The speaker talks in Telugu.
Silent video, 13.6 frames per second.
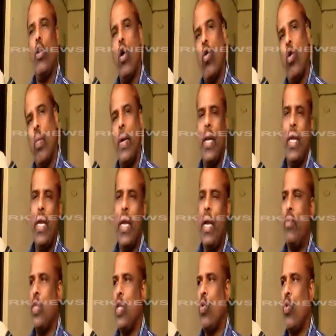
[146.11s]
గవర్నమెంట్ నిర్ణయం
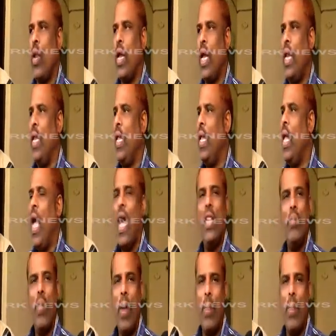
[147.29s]
తీసుకోవాలి కానీ అది మా